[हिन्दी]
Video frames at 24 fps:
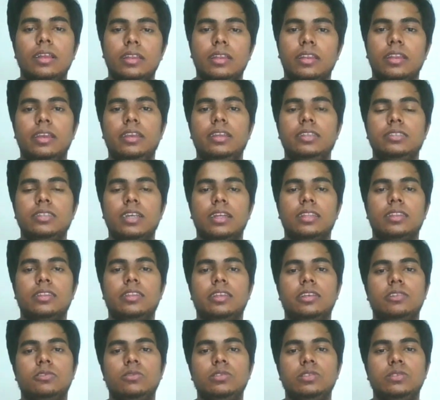नहीं
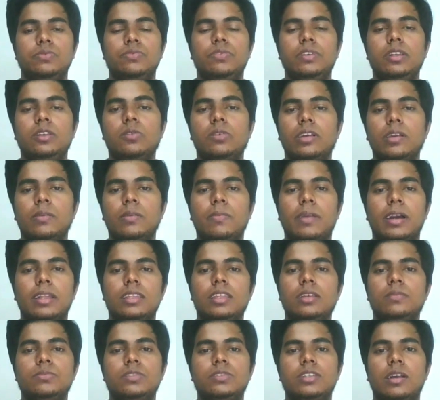जानते तो इस वीडियो के
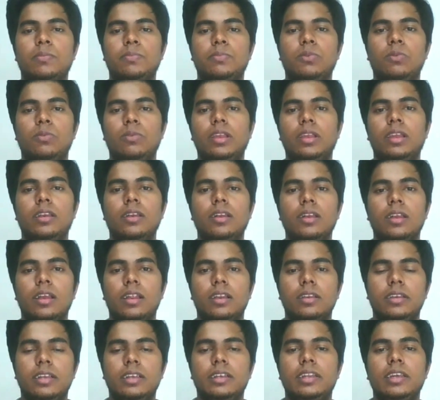माध्यम से आप पूरी
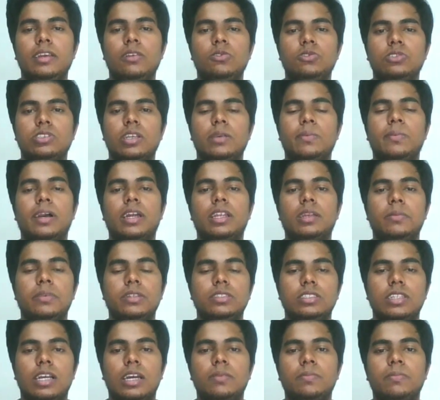डिटेल उसके बारे
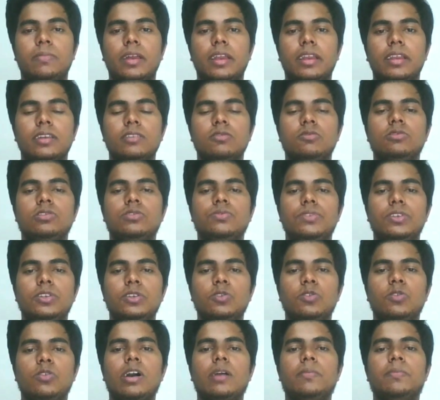में जान पाएंगे तो इस
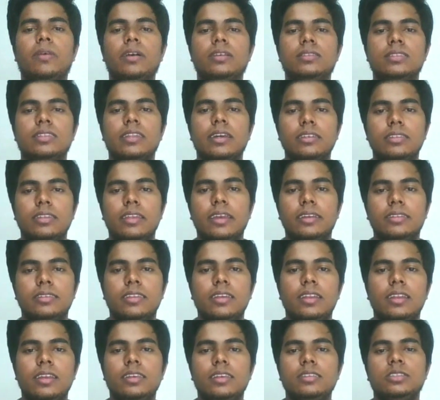वीडियो को आप अंत तक
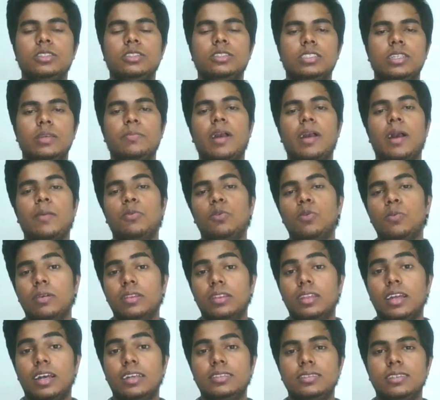देखते रहिए जिससे मैं आपको
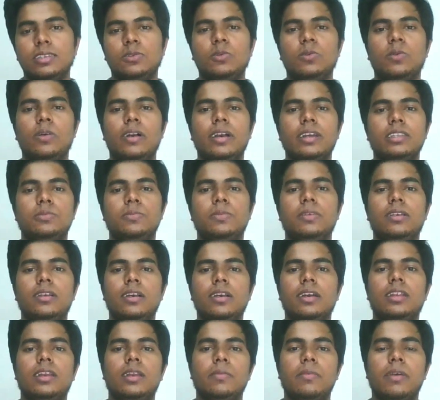बता सकूँगा
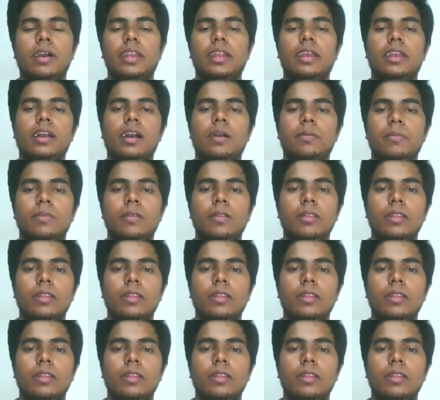इस्पीकर के बारे का